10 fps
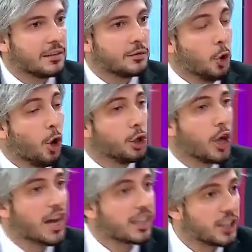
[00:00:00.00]
Ne oluyor
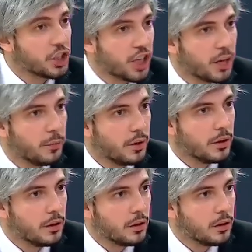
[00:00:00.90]
arkadaşım?
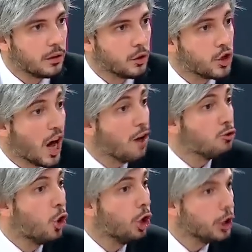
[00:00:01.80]
beni hep Ya ne
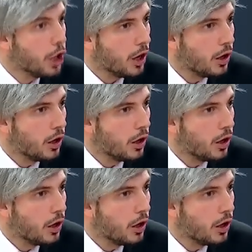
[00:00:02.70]
oluyor?